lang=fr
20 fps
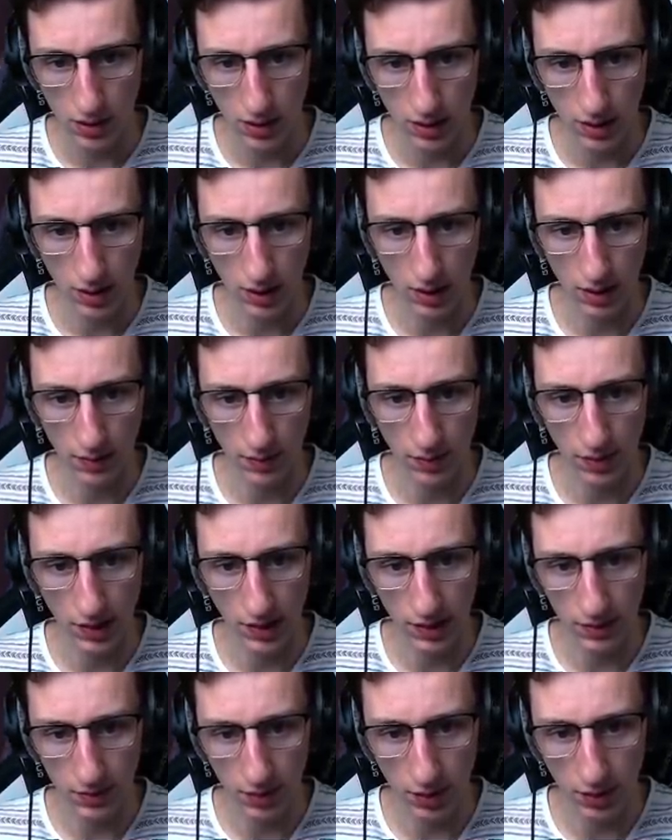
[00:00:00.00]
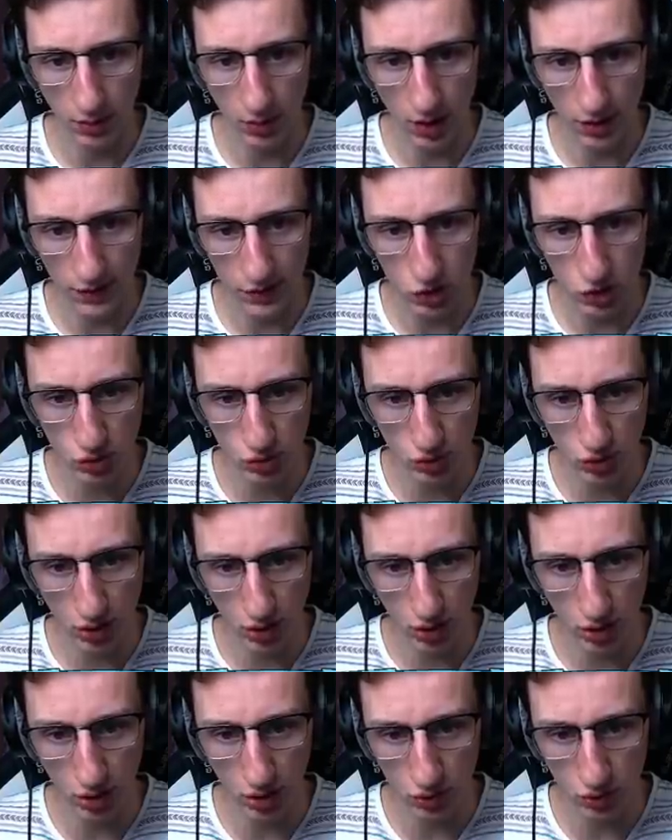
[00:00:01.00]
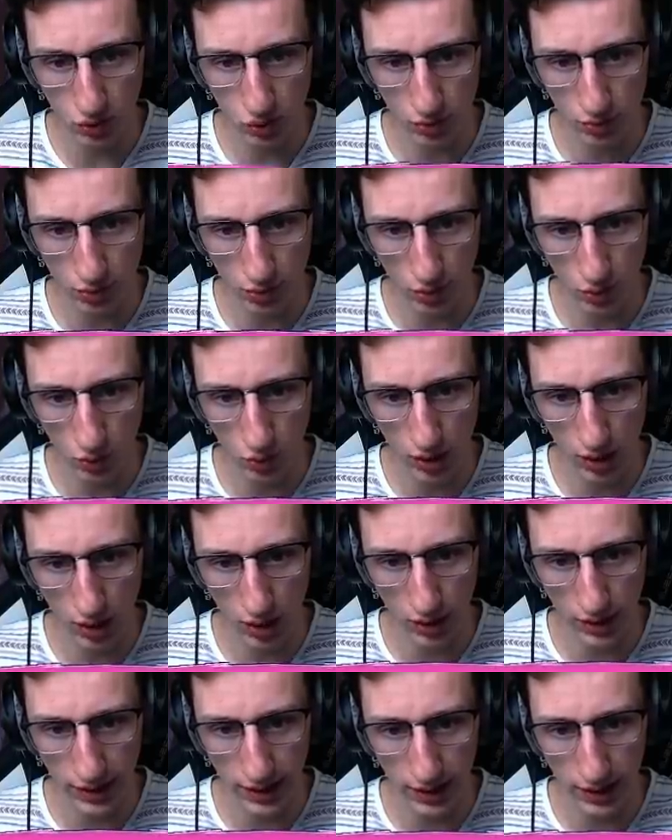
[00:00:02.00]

Ah ouais, moi l'aim, euh, moi en vrai je suis nul en, tout un peu. Oula,